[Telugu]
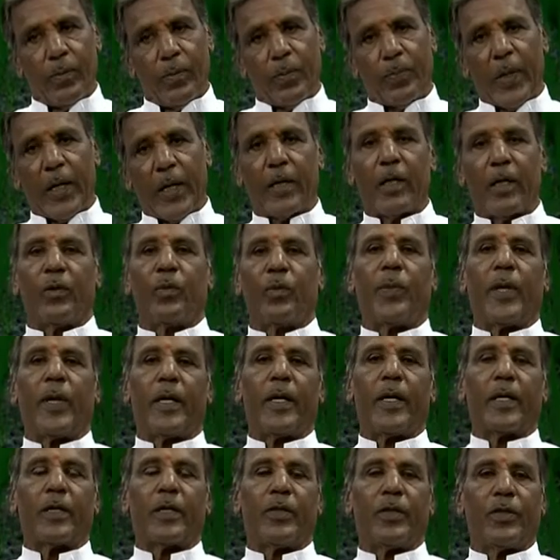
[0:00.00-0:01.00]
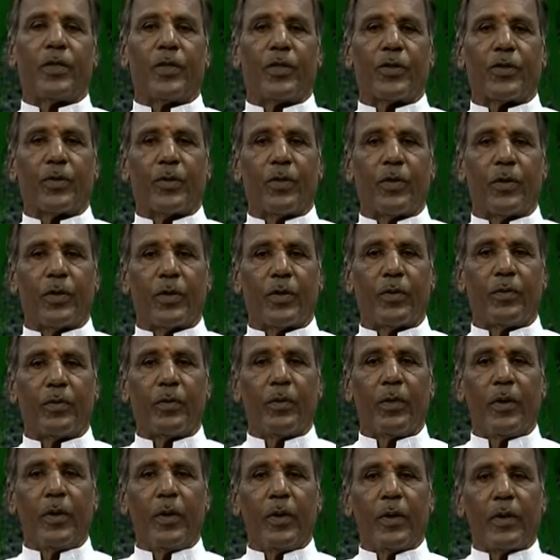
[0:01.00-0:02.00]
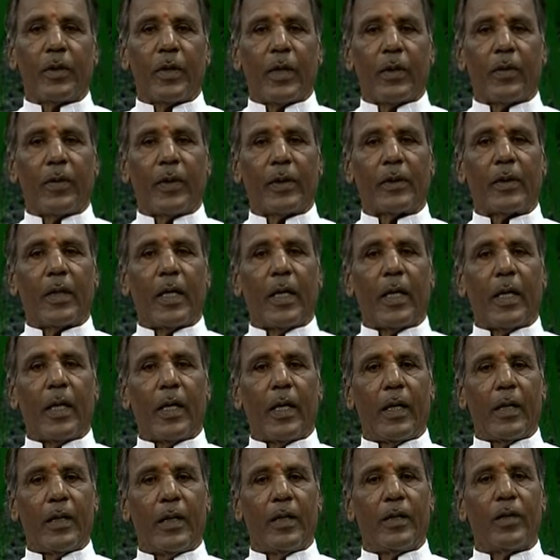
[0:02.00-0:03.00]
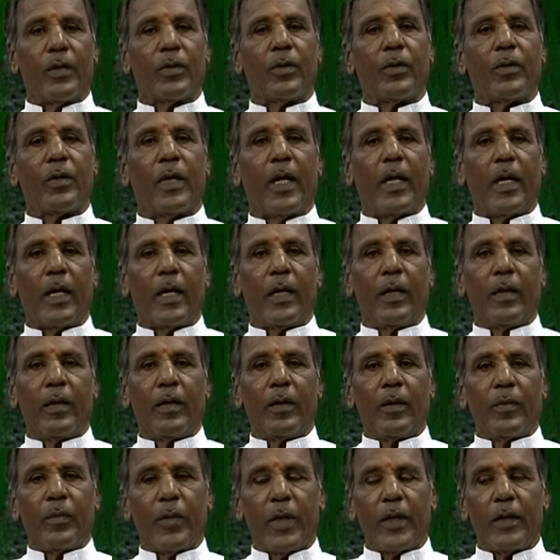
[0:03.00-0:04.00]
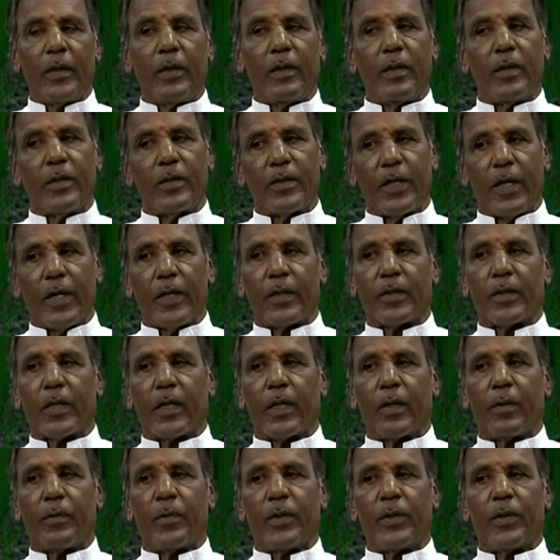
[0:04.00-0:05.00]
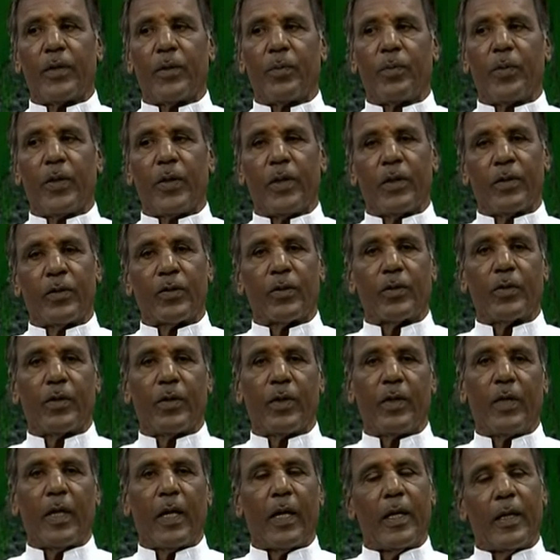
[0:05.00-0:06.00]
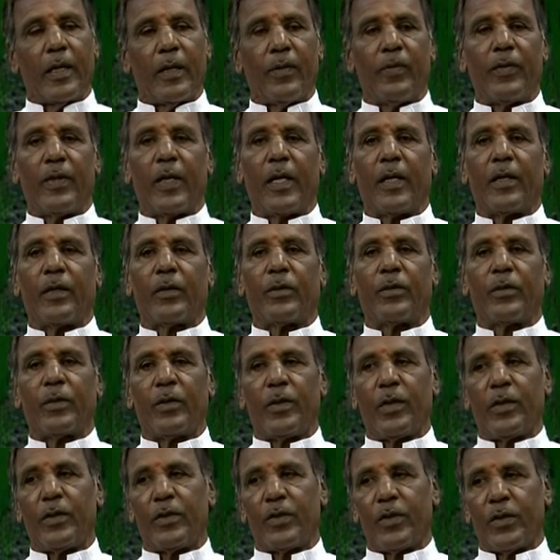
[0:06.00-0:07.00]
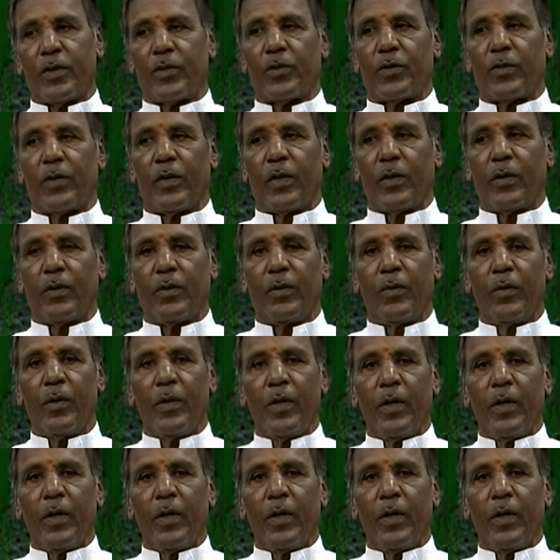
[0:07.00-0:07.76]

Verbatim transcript: పంటను పరిరక్షణ చేసుకోవటం తర్వాత అన్నిటికి కూడా మరి ఇది శ్రేయస్కరం అని చెప్పి ఎంచుకొని అదే విధానంతో నేను చేస్తున్నాను